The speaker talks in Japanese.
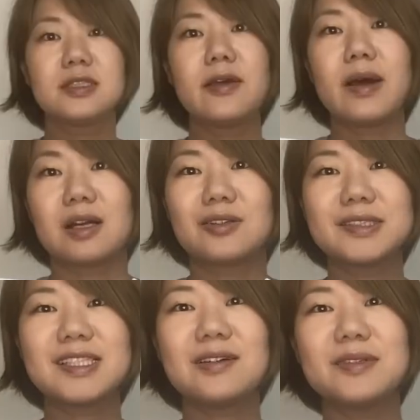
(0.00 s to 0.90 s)
では
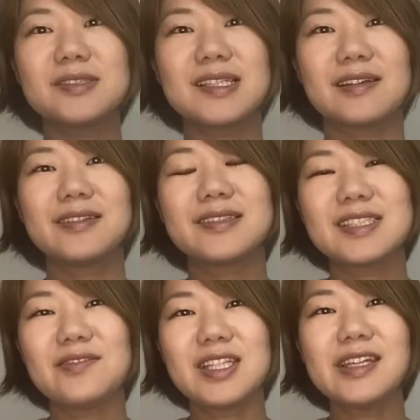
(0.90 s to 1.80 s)
こちらも着用
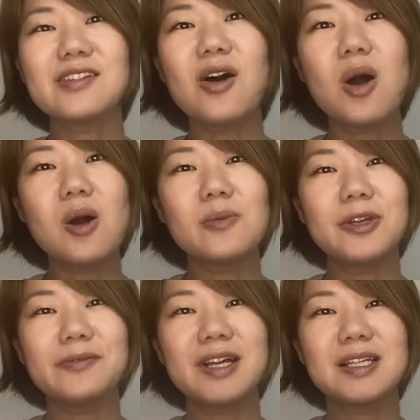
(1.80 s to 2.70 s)
してみたいと
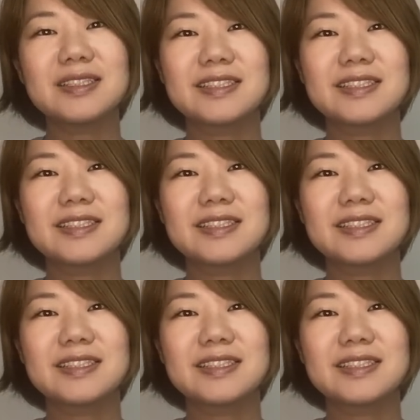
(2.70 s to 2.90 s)
思いま